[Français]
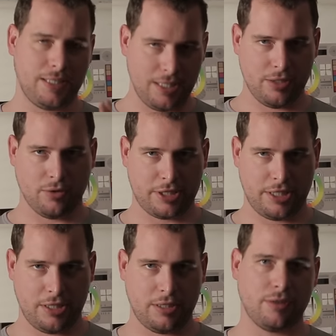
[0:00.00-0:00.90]

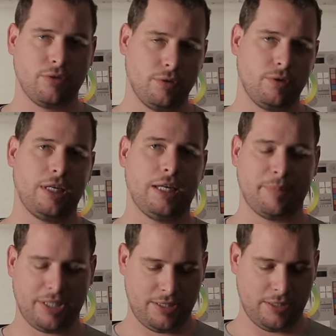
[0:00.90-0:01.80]
identique de la
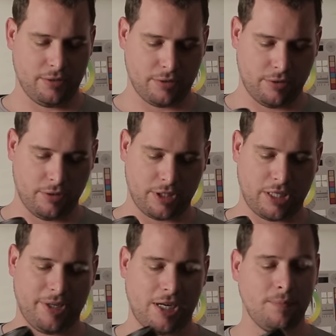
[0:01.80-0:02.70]
précédente euh,
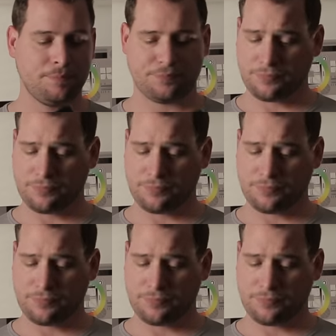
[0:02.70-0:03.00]
caméra